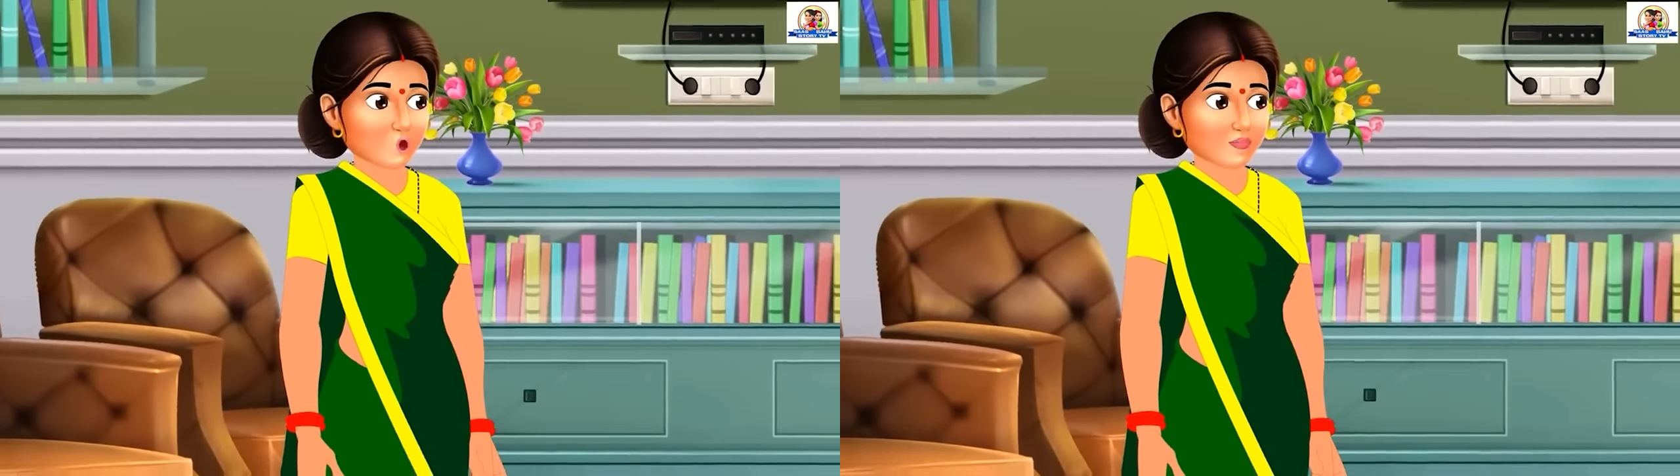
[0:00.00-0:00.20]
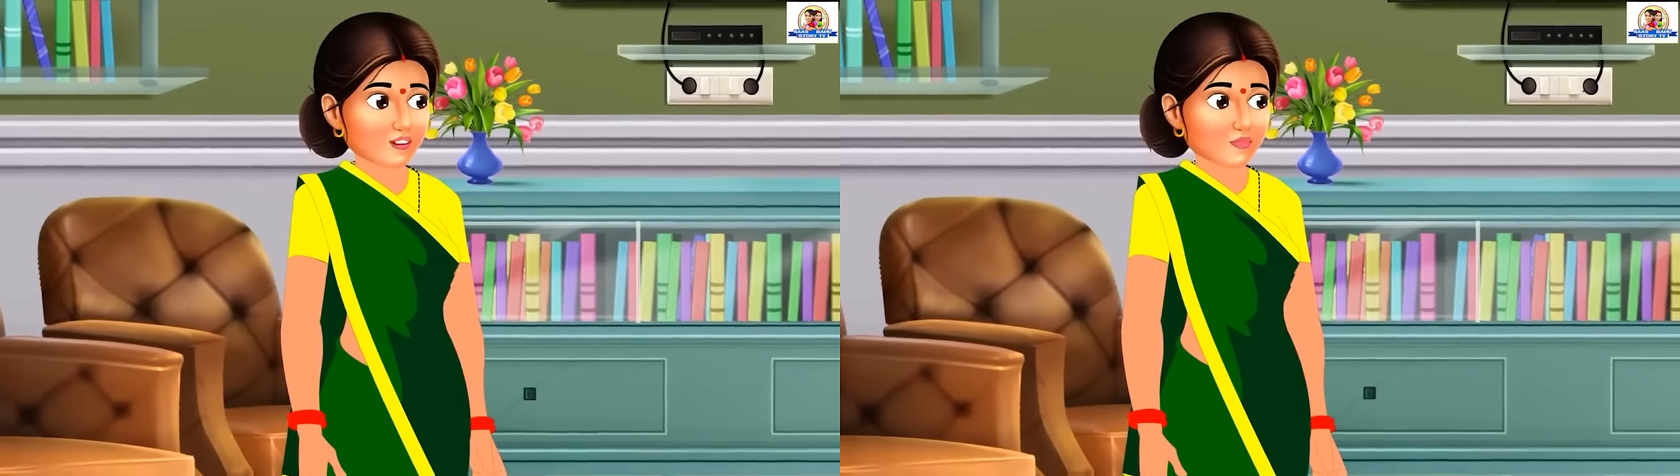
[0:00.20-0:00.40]

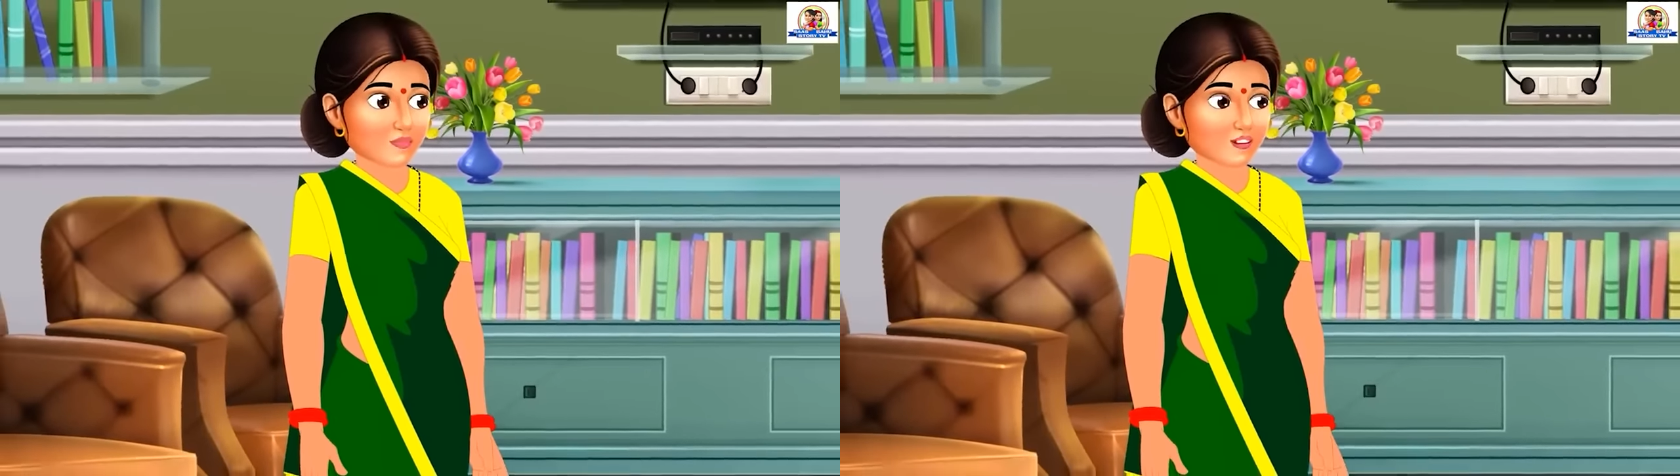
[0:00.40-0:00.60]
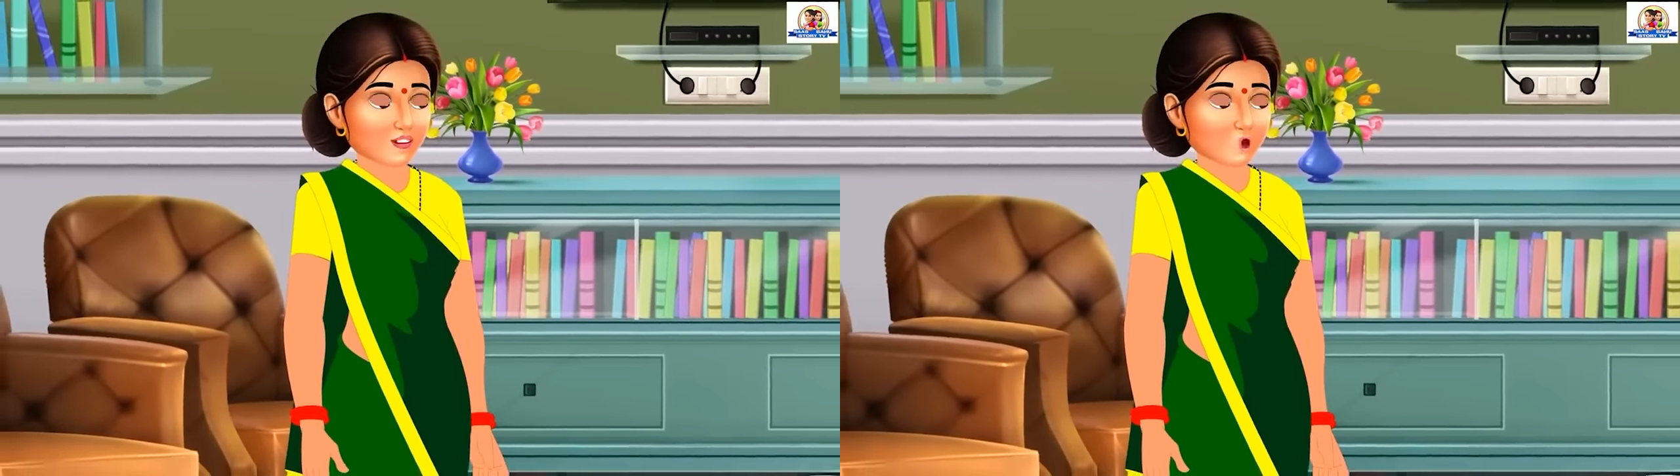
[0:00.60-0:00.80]
जब
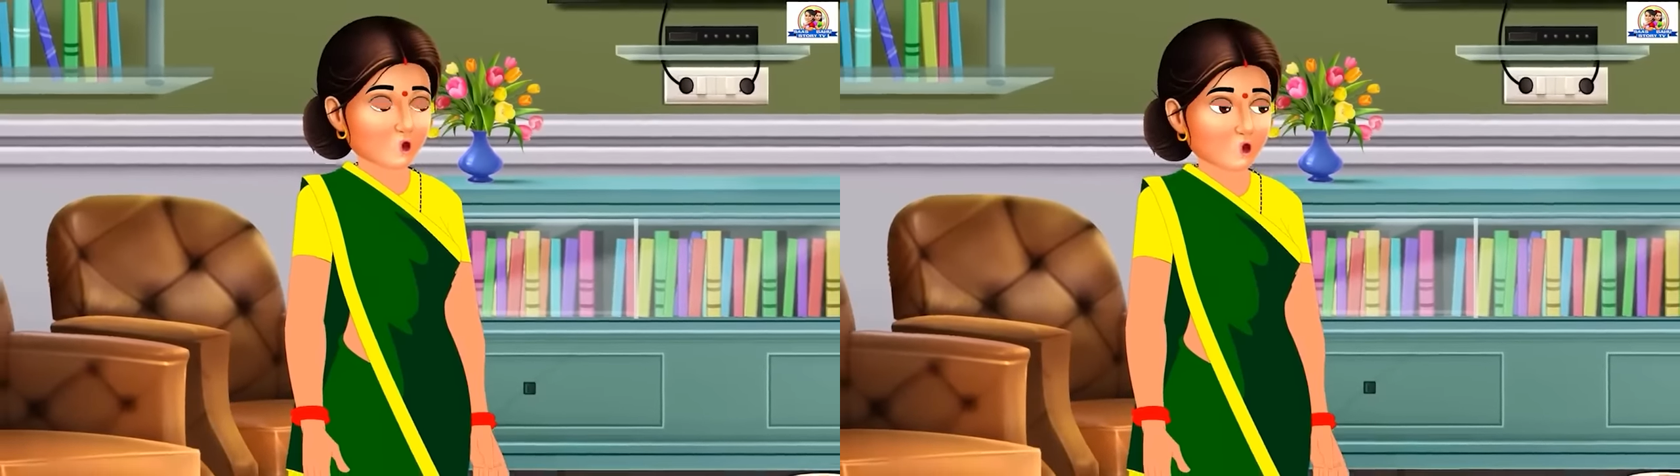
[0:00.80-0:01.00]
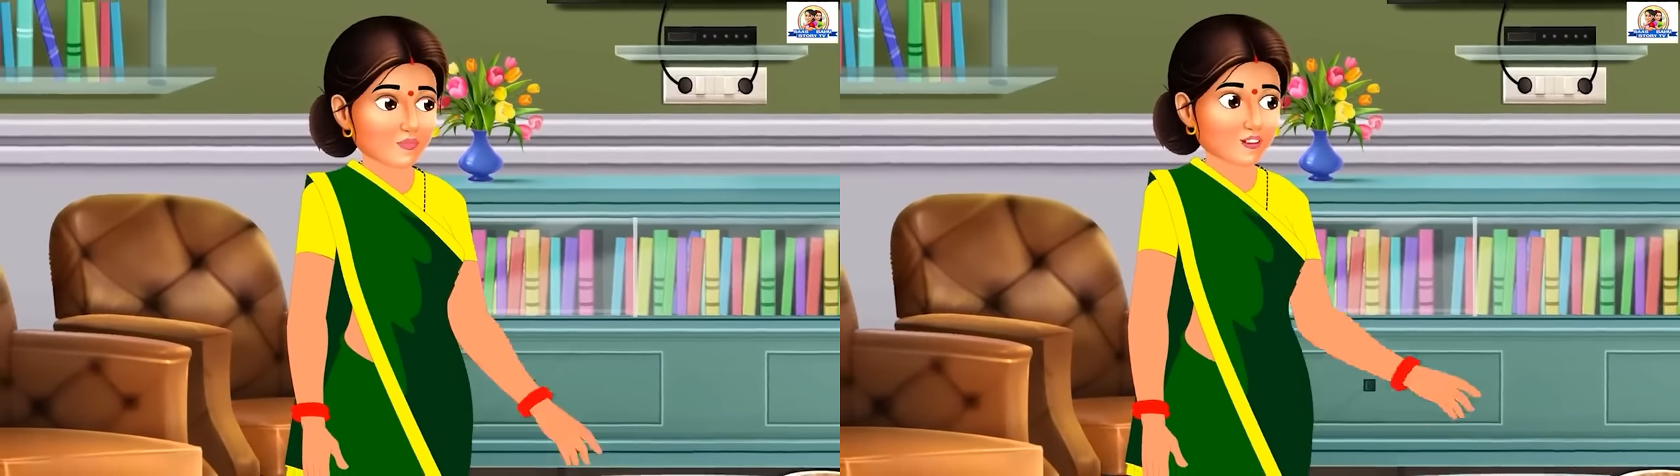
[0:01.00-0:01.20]
रसिका आएगी
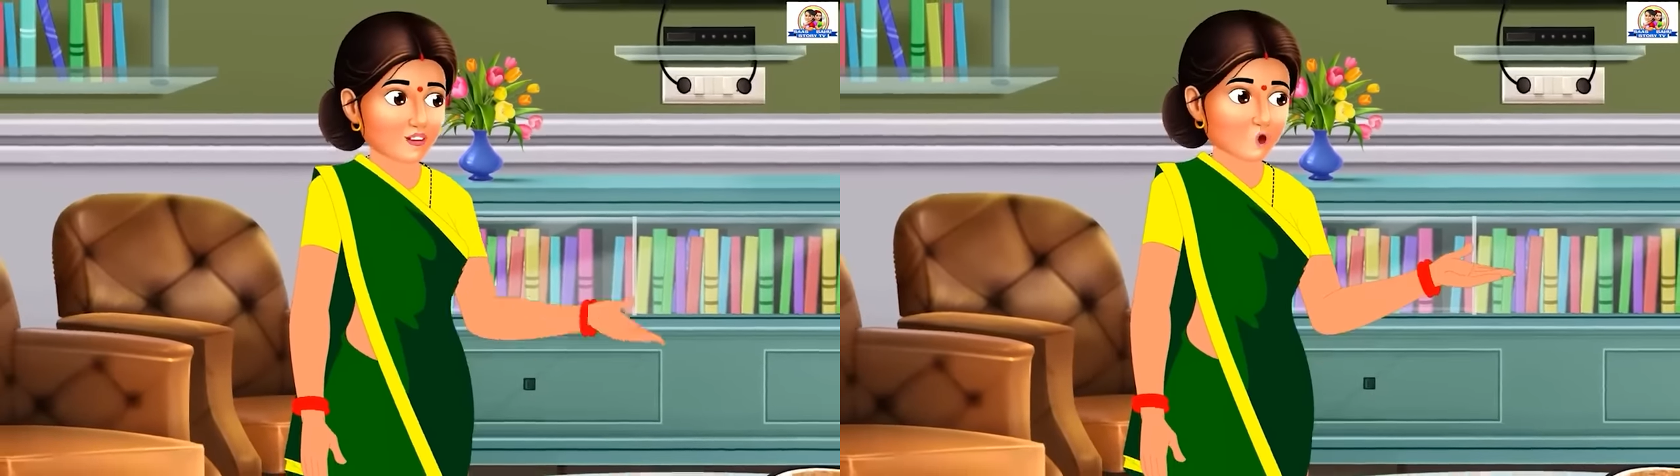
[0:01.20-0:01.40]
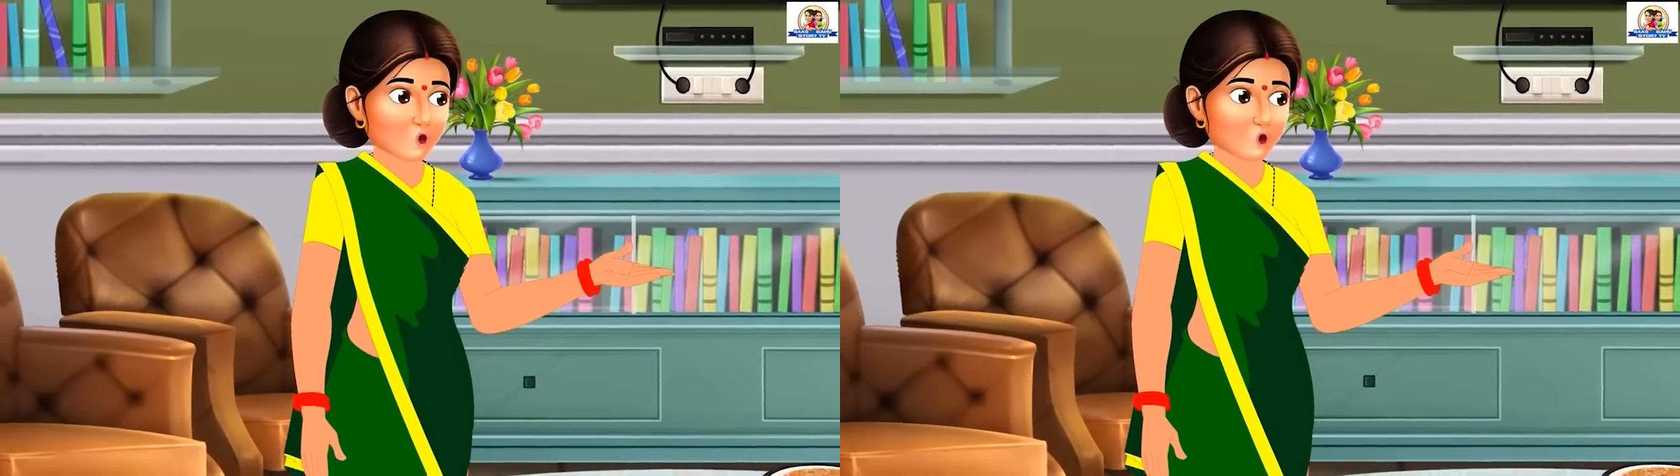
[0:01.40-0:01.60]
ना इस
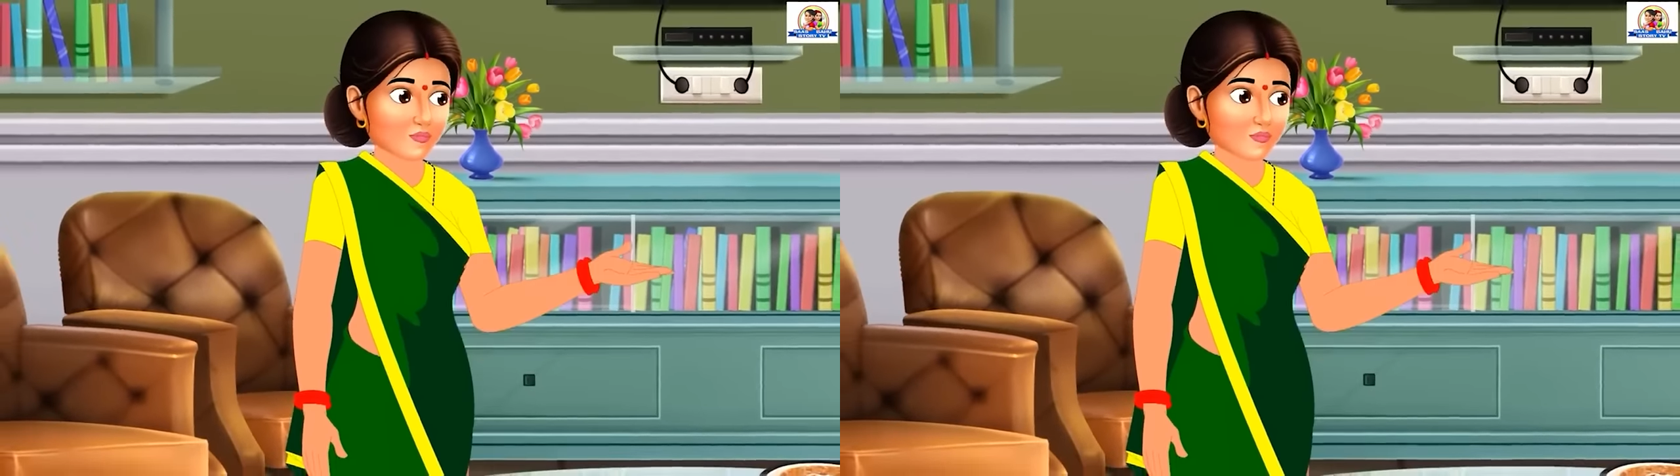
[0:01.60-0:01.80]
घर में